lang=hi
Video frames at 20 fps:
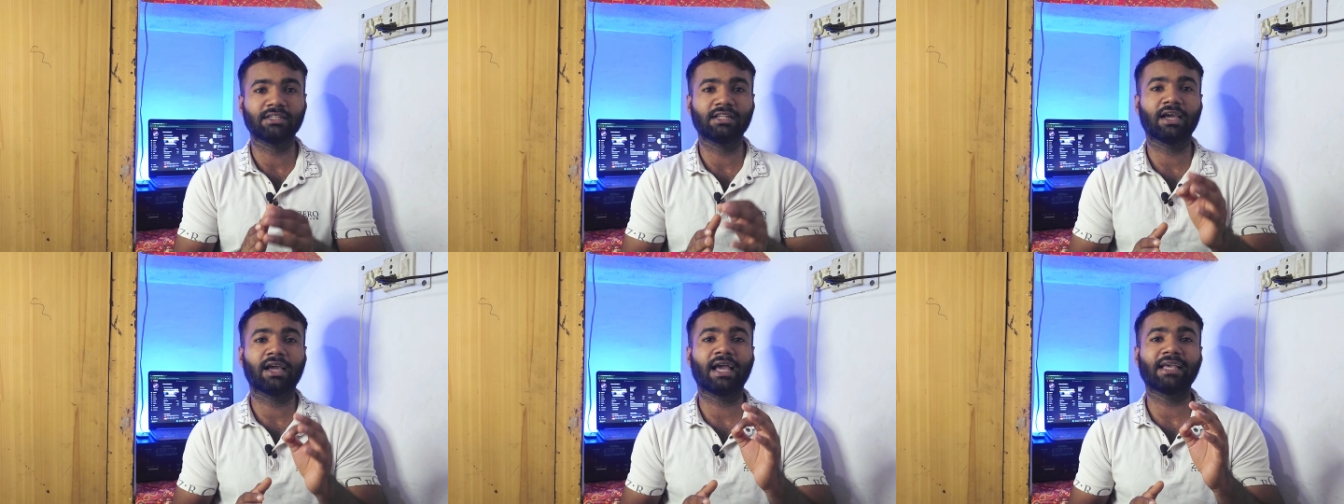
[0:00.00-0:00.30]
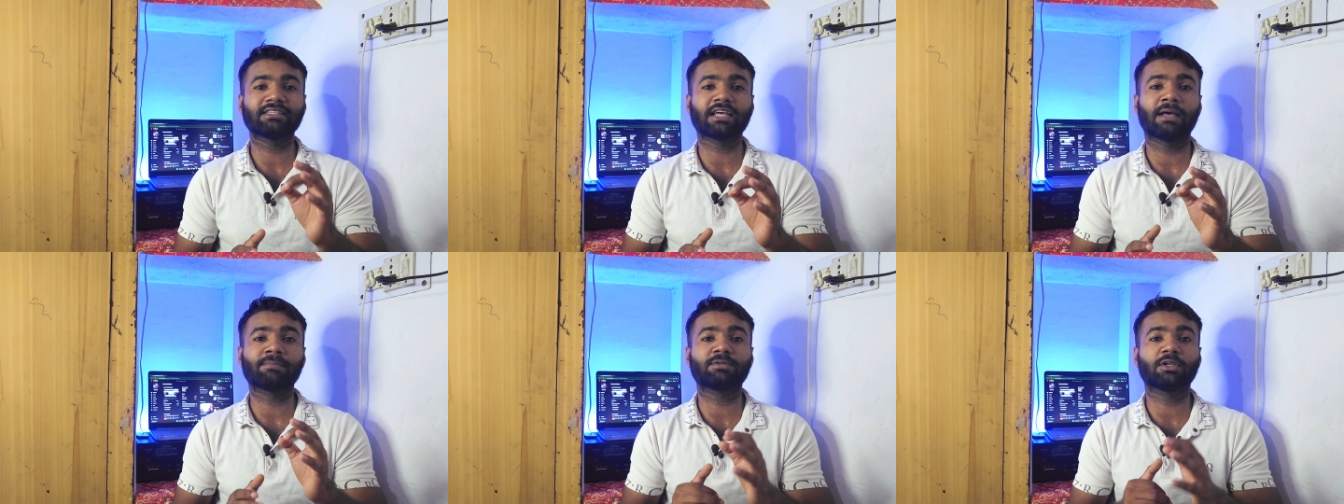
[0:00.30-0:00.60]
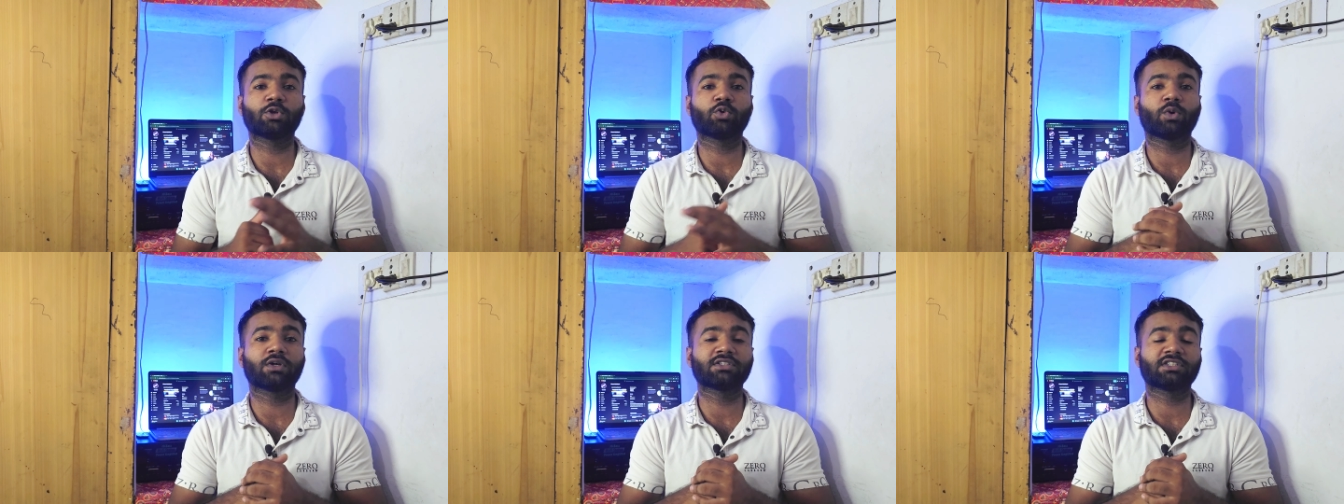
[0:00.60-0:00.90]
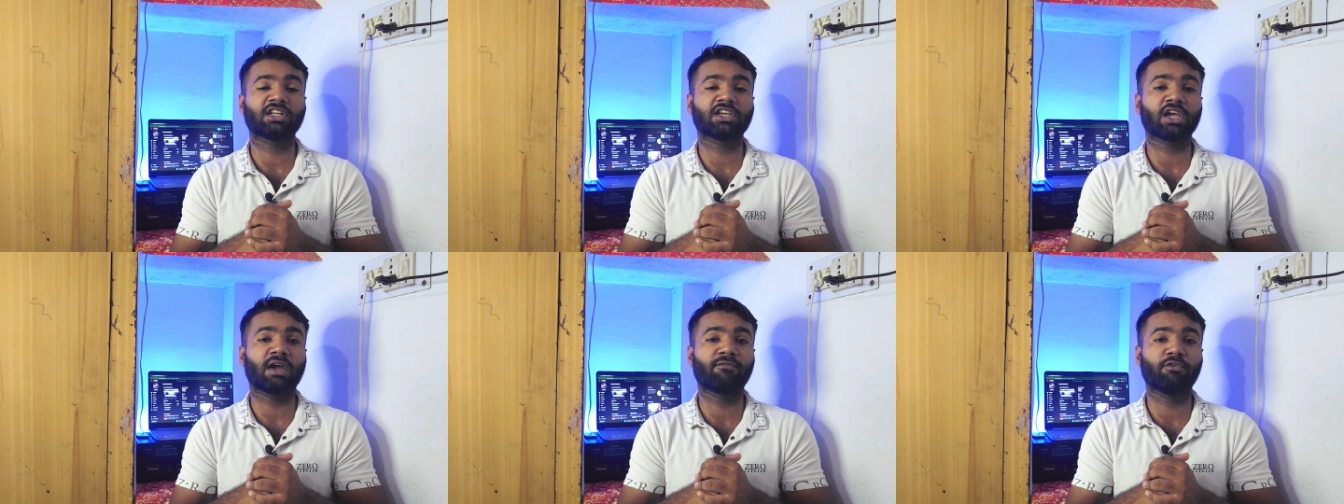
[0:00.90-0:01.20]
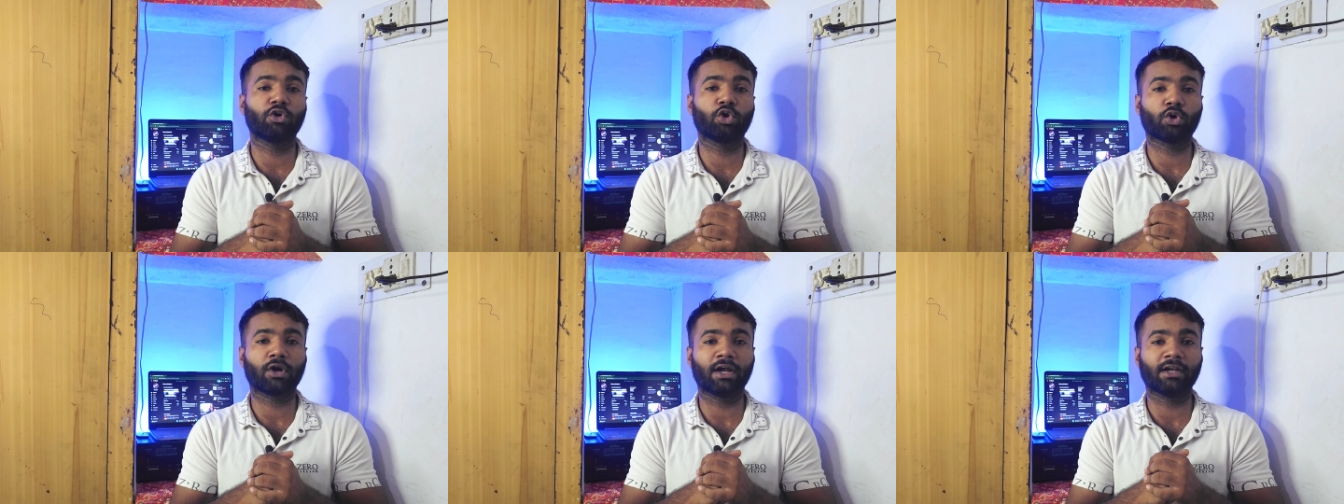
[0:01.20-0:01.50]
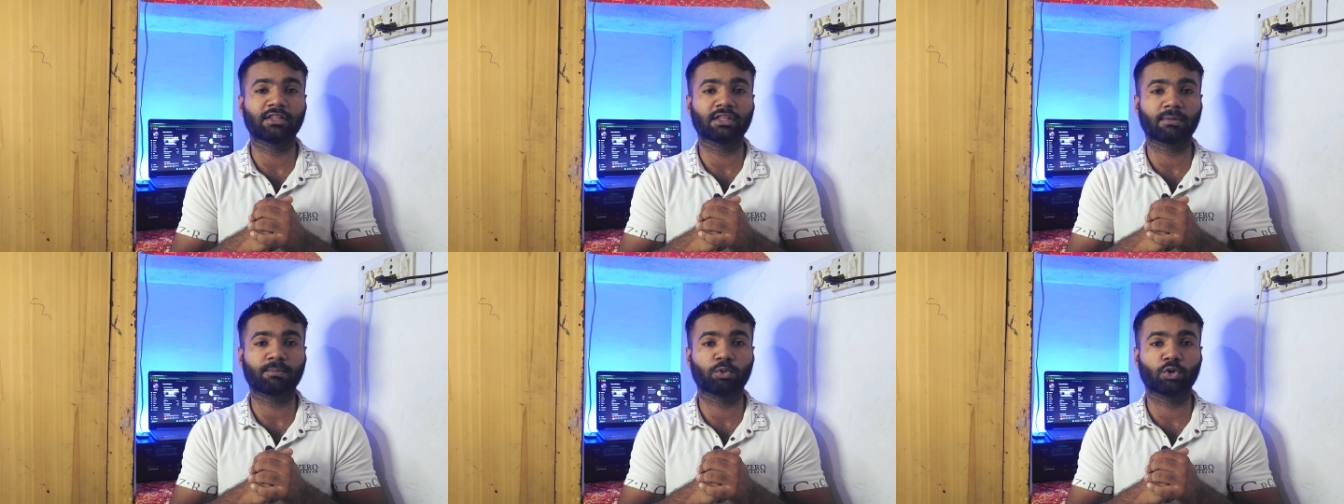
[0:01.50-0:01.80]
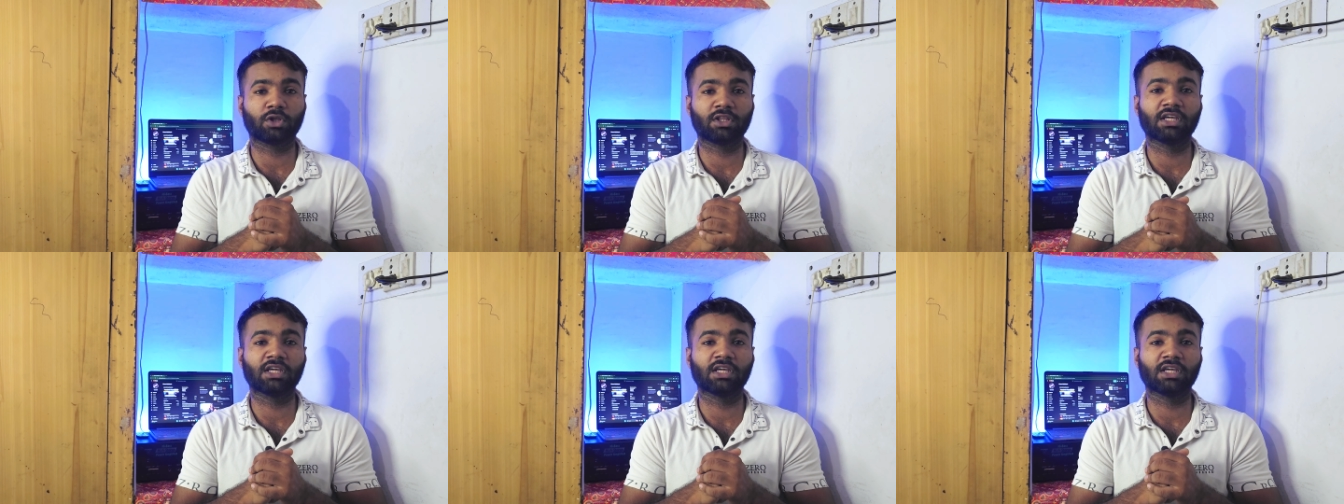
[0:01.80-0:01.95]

इसलिए तो गाइस आपसे रिक्वेस्ट है कि आप वीडियो का एंड तक